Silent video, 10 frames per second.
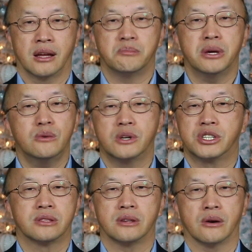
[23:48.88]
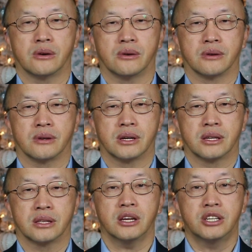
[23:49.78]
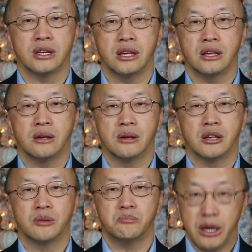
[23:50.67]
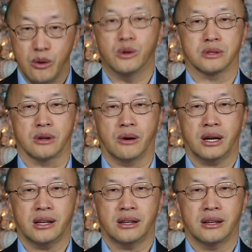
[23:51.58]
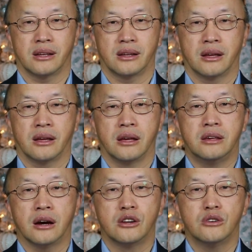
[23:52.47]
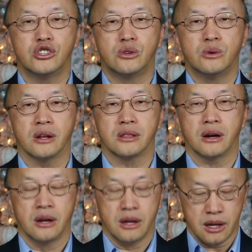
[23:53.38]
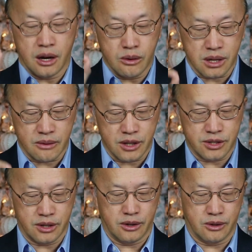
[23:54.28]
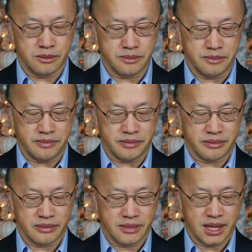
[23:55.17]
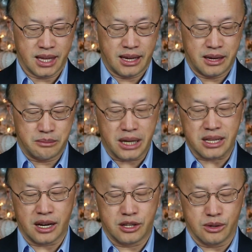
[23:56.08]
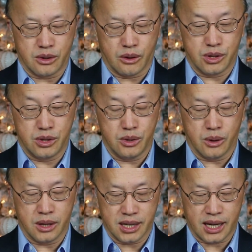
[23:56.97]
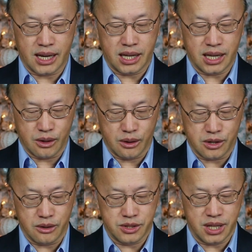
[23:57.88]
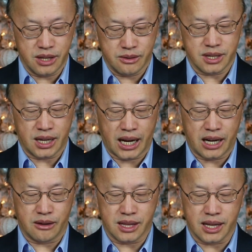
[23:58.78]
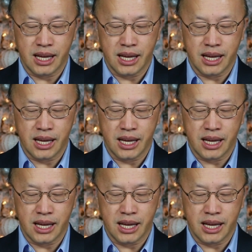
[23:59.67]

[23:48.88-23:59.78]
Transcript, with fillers: Biết của chúng tao rồi, thế chỉ biết của tao hết. Giờ lưu dù hắn đời, giờ luôn đời bằng chữ lưu mà thầy chung cổ chùa nè ngay nên gọi cho Chúa Giêsu sẽ hay lên nói